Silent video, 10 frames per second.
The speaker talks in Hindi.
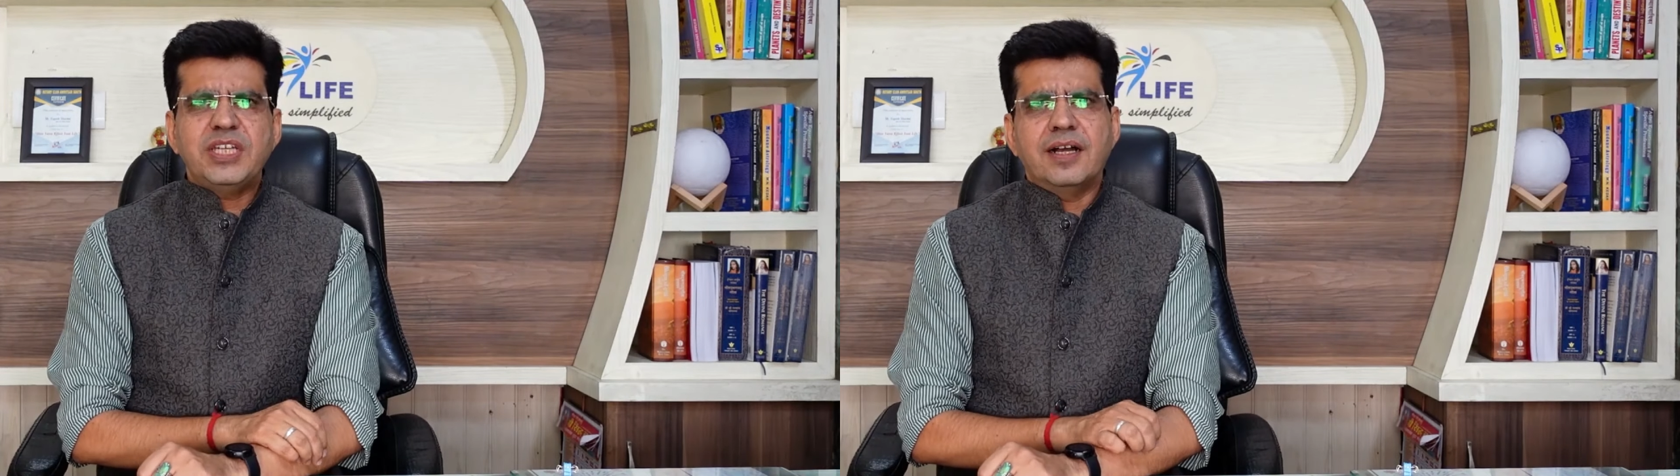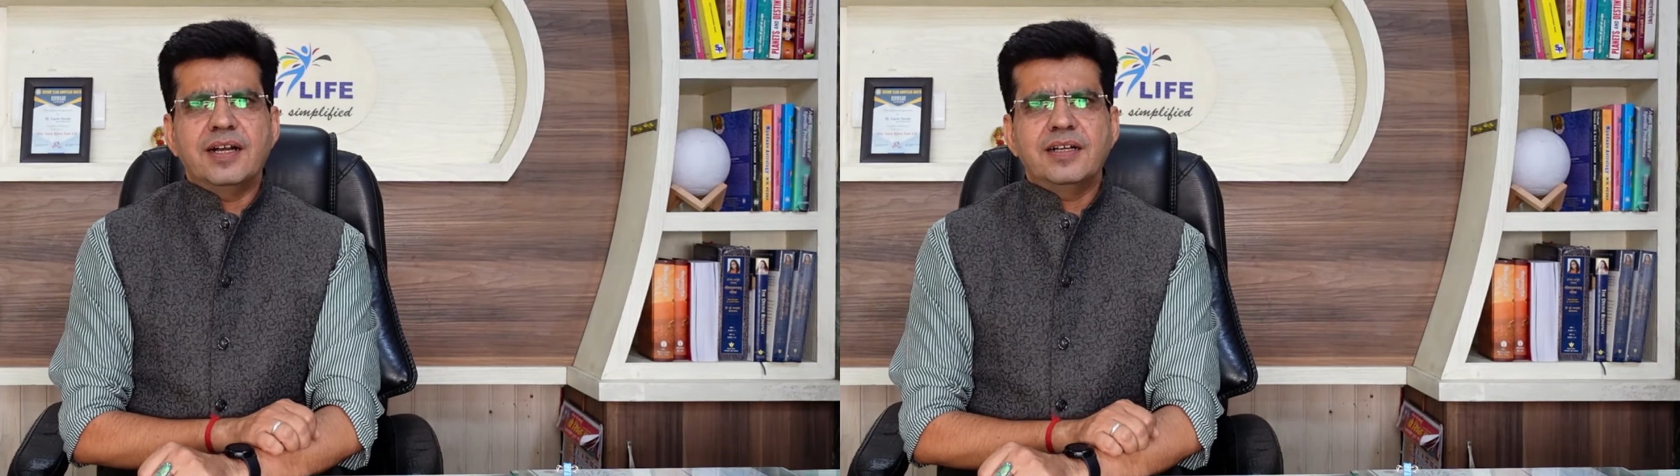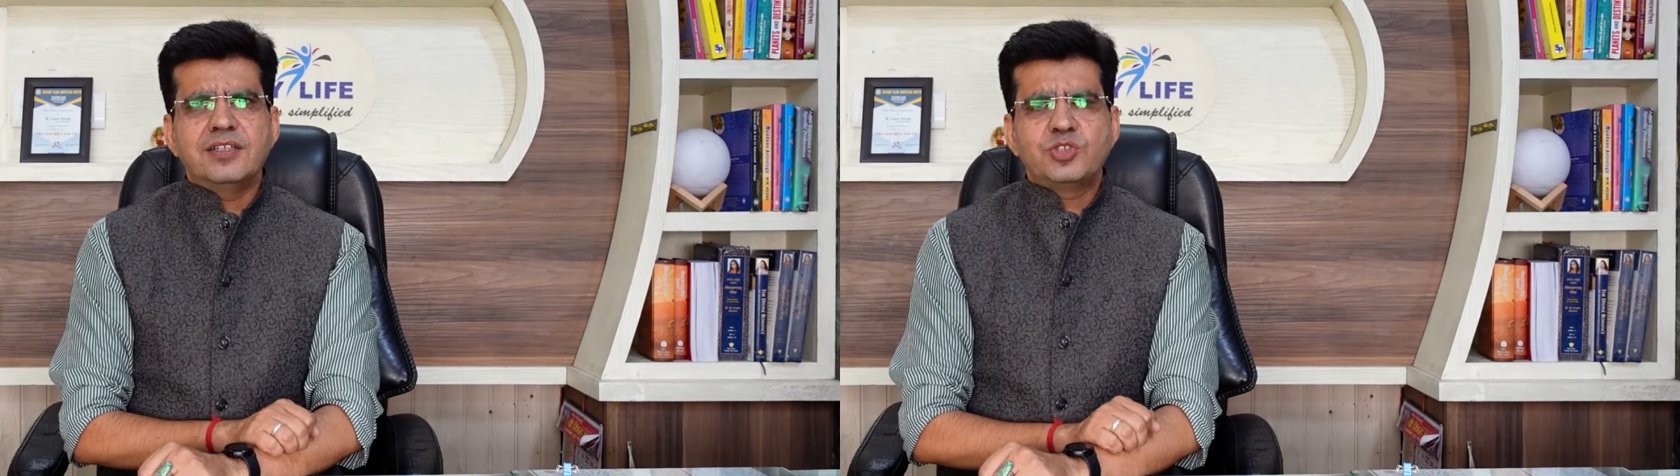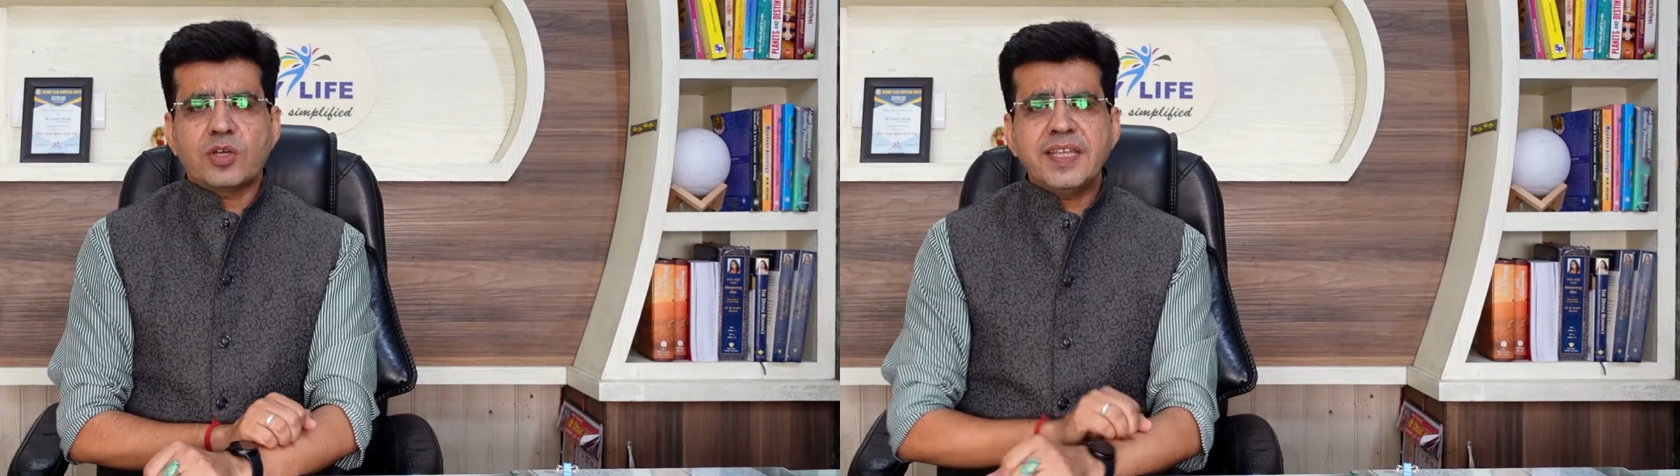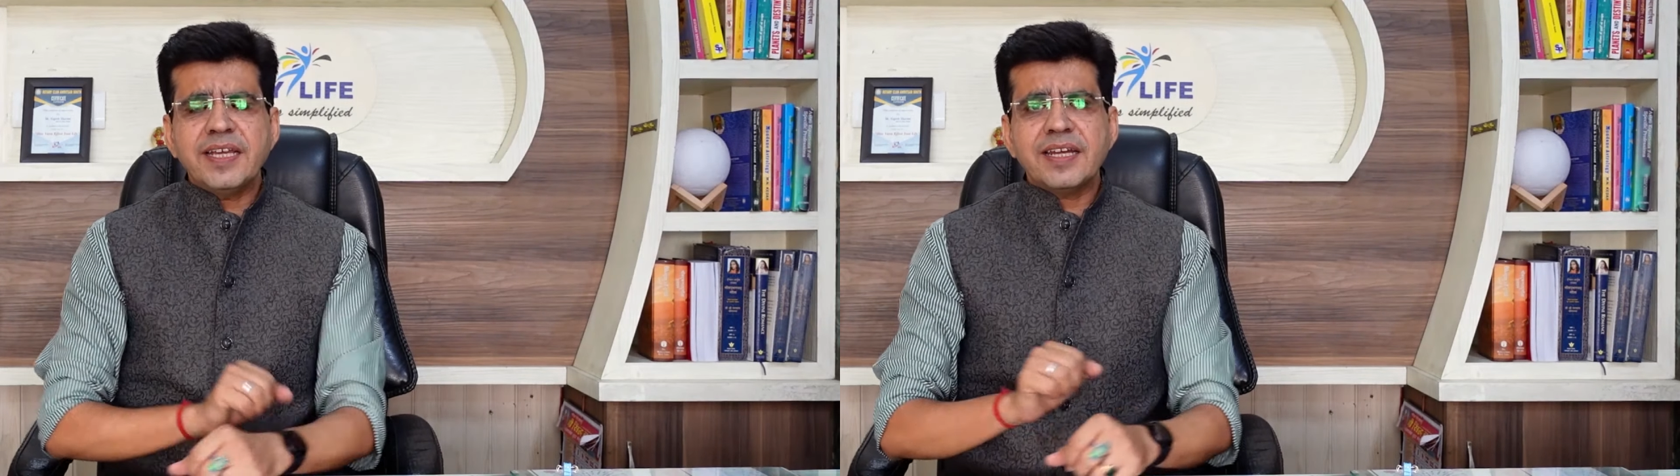जी हाँ
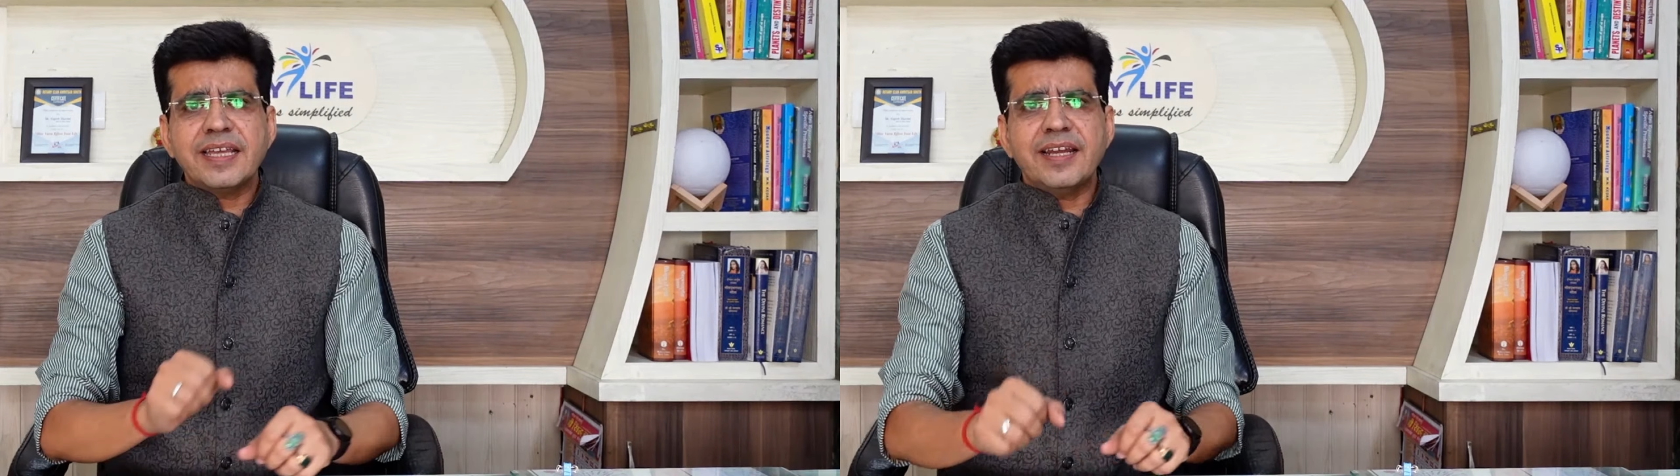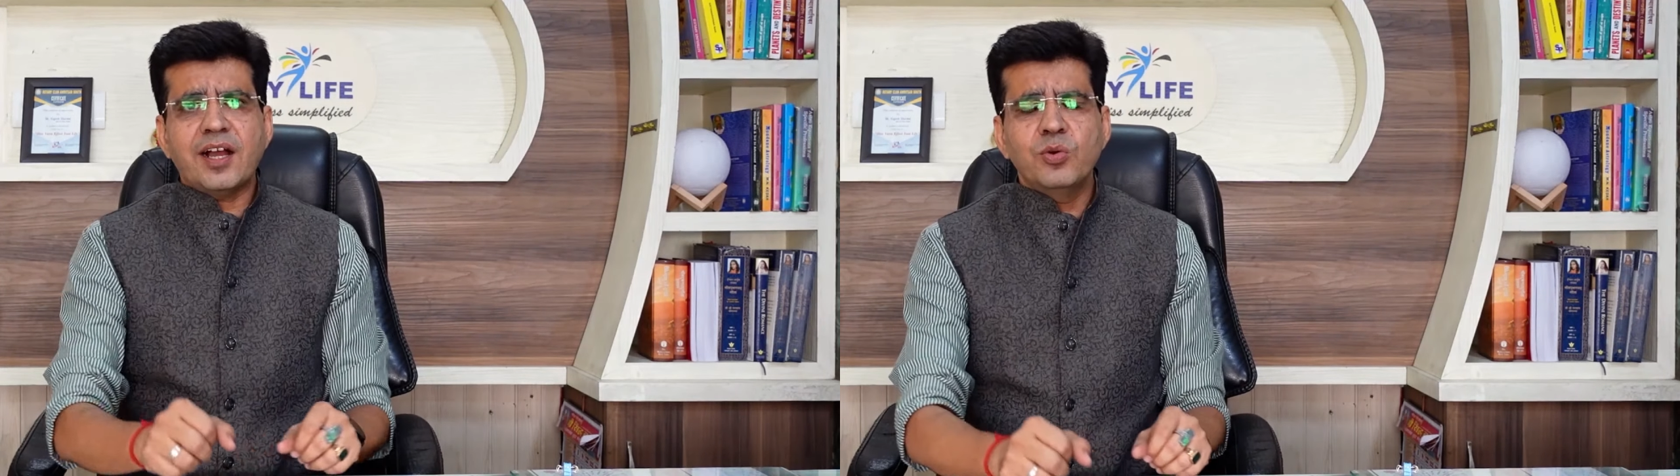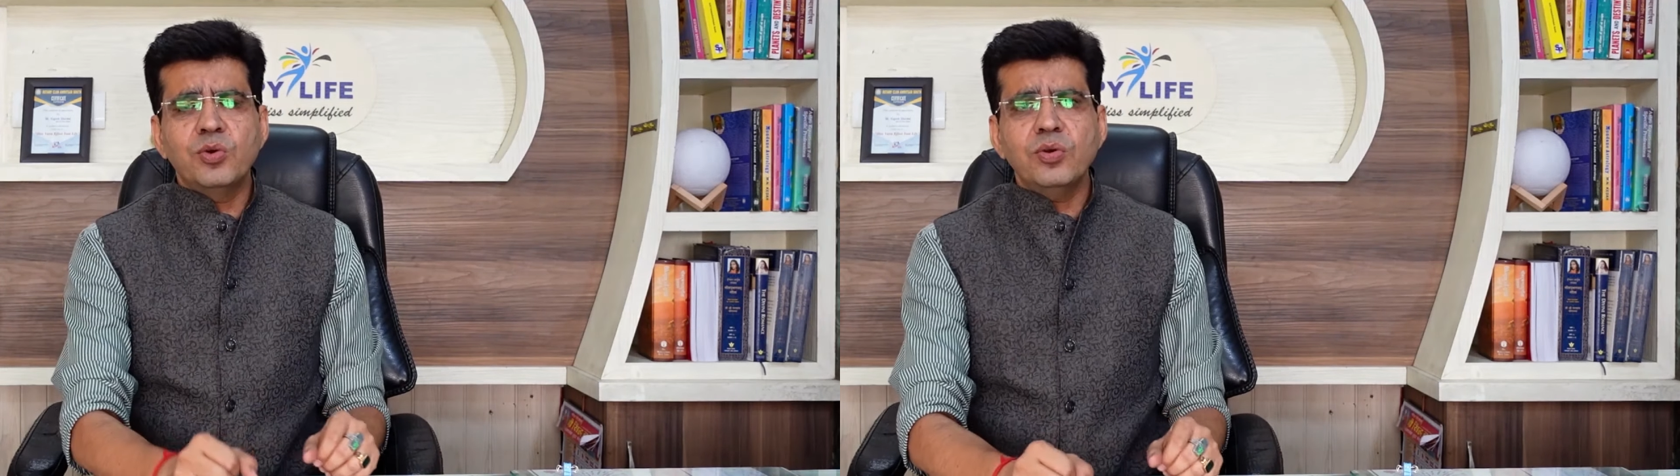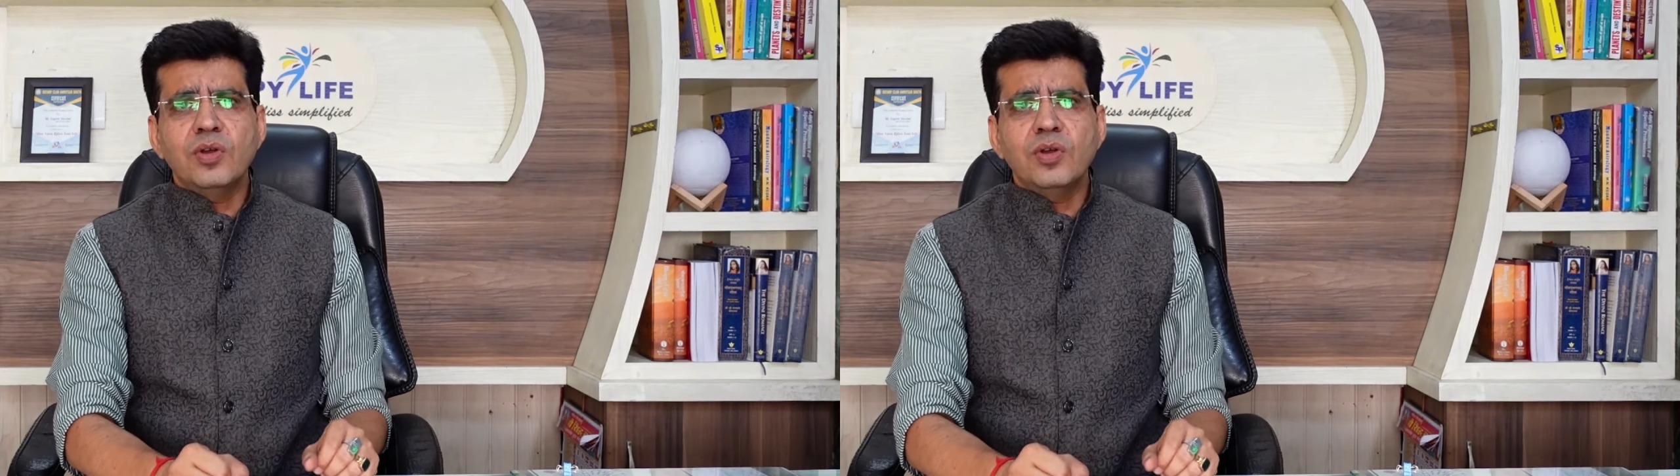चौथे घर के राहु